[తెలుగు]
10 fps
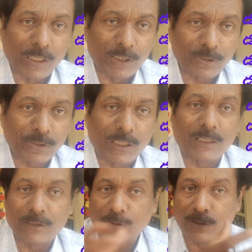
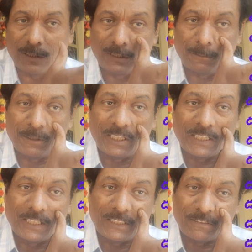గెలుస్తాను అని చెప్పని
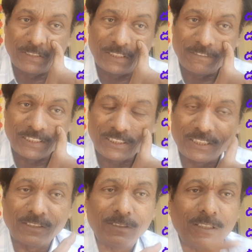అనేటువంటి
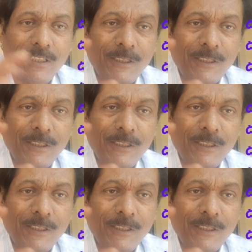వర్షన్లో